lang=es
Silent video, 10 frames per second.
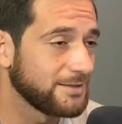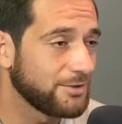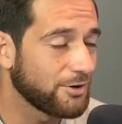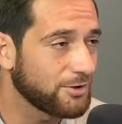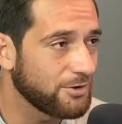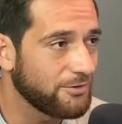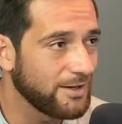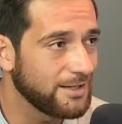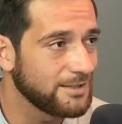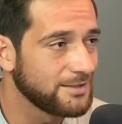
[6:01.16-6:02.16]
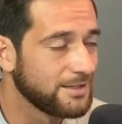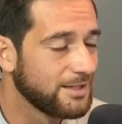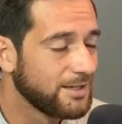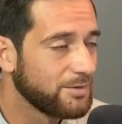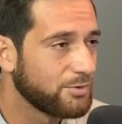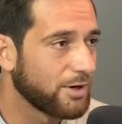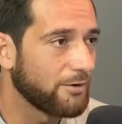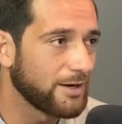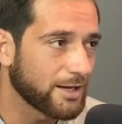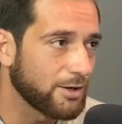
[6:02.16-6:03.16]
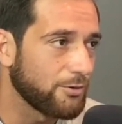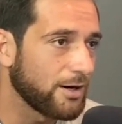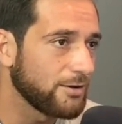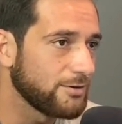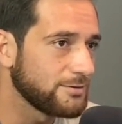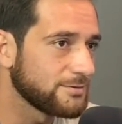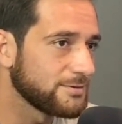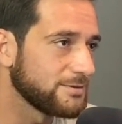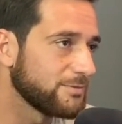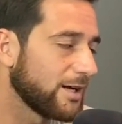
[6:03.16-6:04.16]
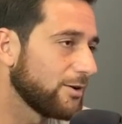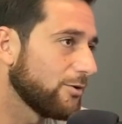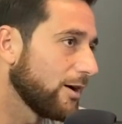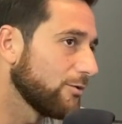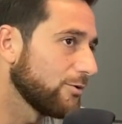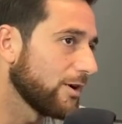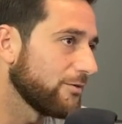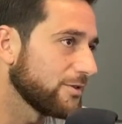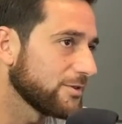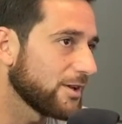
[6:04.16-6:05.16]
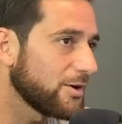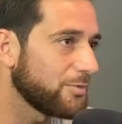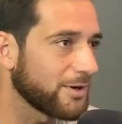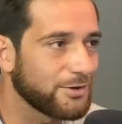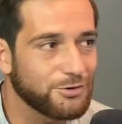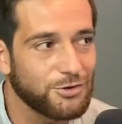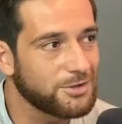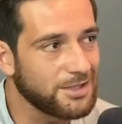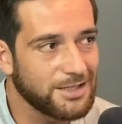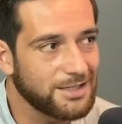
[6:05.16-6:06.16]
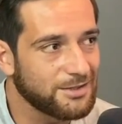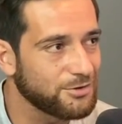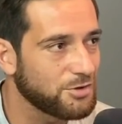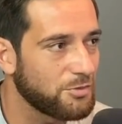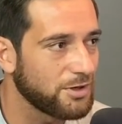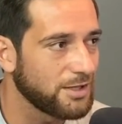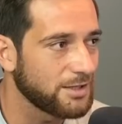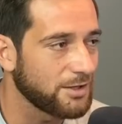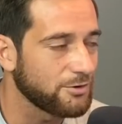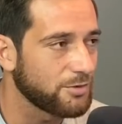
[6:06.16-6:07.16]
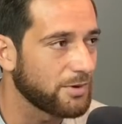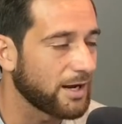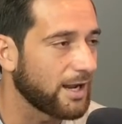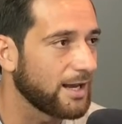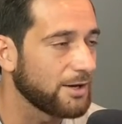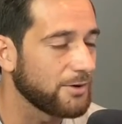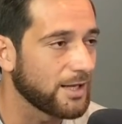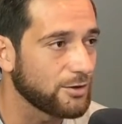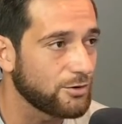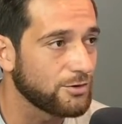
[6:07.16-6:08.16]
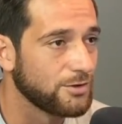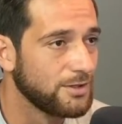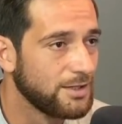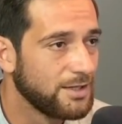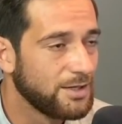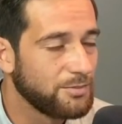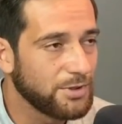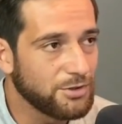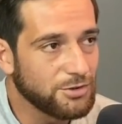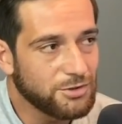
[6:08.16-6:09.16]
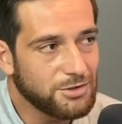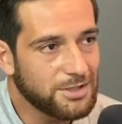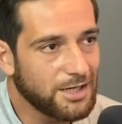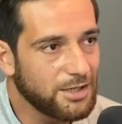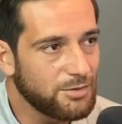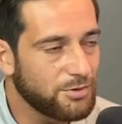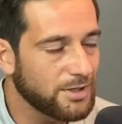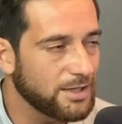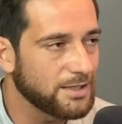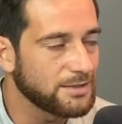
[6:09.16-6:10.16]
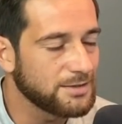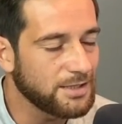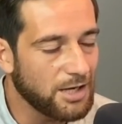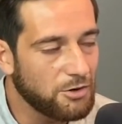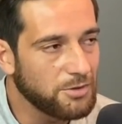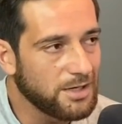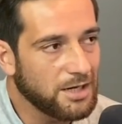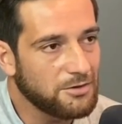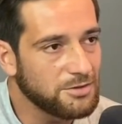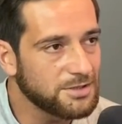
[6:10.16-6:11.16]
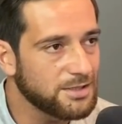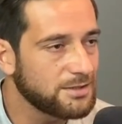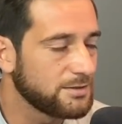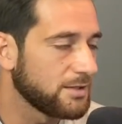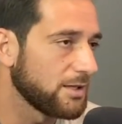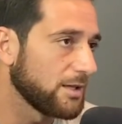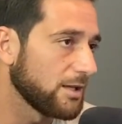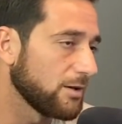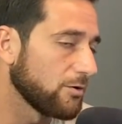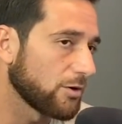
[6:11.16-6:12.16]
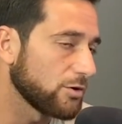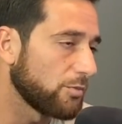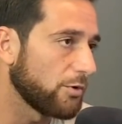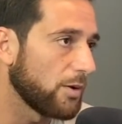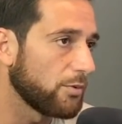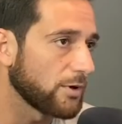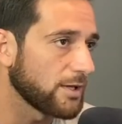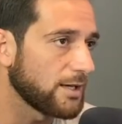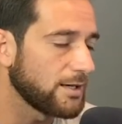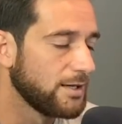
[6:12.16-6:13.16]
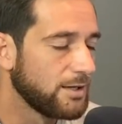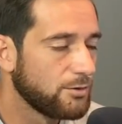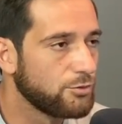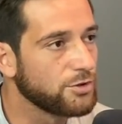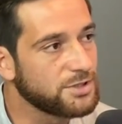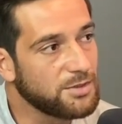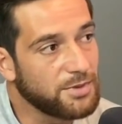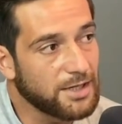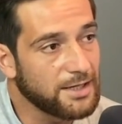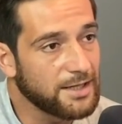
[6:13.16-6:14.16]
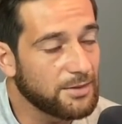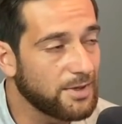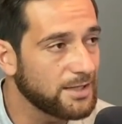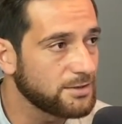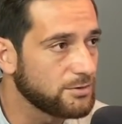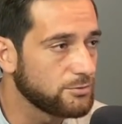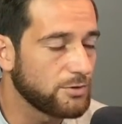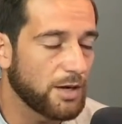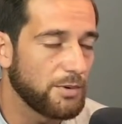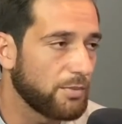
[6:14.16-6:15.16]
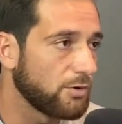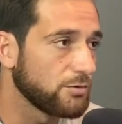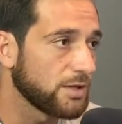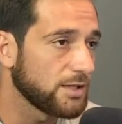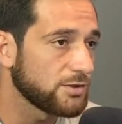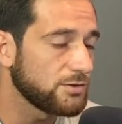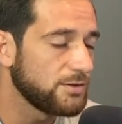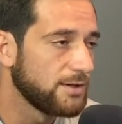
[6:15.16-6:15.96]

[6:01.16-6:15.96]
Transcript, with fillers: digo que estoy feliz por haber renovado, más no algunos aficionados, porque no todos te quieren, no son monedita de oro para caerle bien a todos. Pero yo estoy tranquilo porque sé que hago bien las cosas, desde lo que yo puedo aportar. Uno siempre quiere dar más, nunca me pongo un techo.